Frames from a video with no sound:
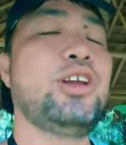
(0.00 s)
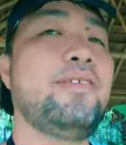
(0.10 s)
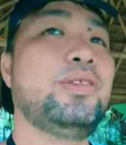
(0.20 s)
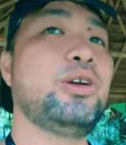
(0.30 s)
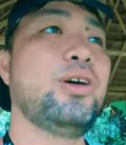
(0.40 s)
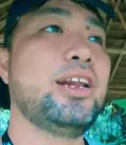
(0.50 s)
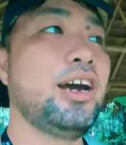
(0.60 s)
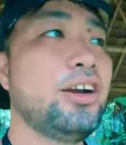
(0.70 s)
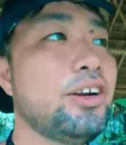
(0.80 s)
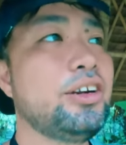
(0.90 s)
after one
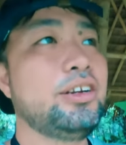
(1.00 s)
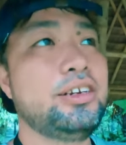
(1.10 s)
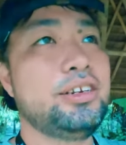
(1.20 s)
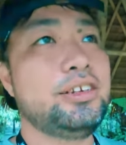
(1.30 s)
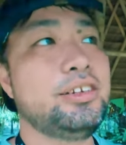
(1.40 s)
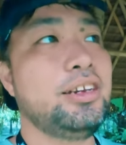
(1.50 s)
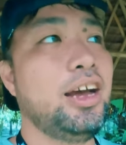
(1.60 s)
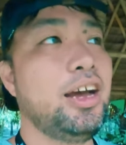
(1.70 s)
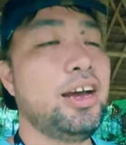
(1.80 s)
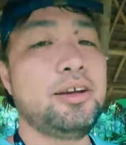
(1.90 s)
hour,
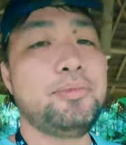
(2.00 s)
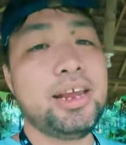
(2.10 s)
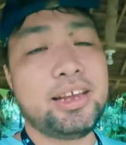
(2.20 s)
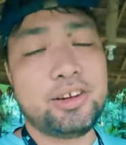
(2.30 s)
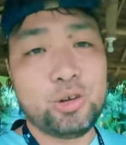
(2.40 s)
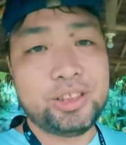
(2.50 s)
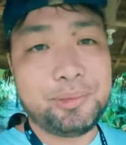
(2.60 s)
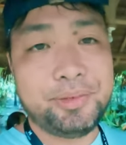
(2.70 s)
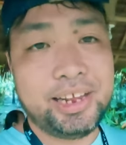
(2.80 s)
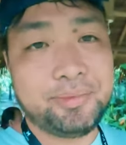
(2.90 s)
uh, balik road
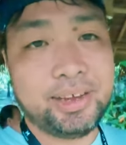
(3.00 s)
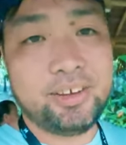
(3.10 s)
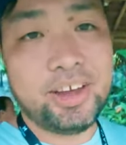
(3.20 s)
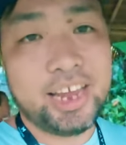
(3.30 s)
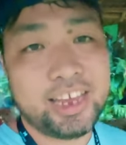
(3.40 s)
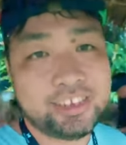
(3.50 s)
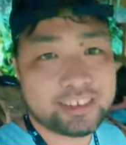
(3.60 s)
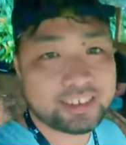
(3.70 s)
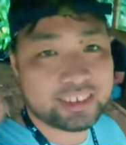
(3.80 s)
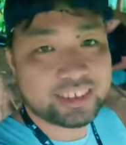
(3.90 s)
trip na naman. Okay guys?
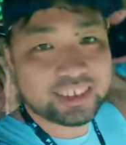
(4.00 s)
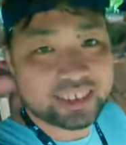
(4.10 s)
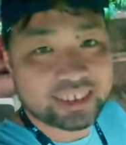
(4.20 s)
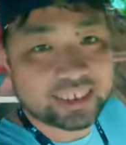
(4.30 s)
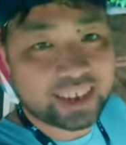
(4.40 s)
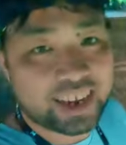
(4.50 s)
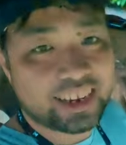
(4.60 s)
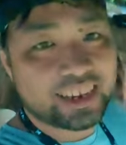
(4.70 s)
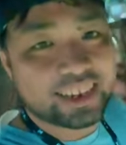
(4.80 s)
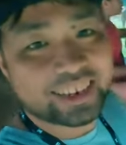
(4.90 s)
So ayan.